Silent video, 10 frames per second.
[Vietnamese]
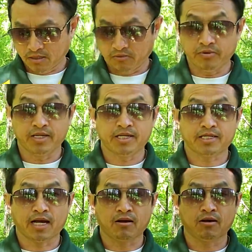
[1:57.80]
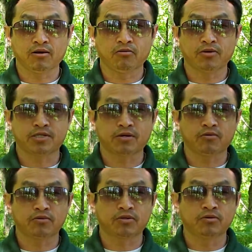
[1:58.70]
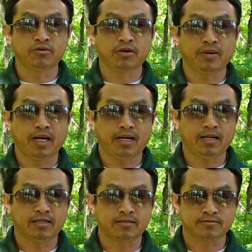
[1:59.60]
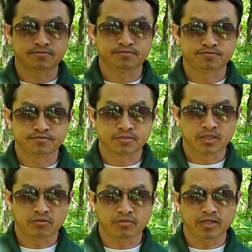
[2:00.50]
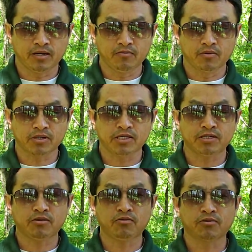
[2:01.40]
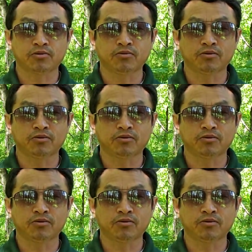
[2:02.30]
vì đi chả họ là uống chỉ tao yêu nó mà vì lỡ một khi trong yêu thu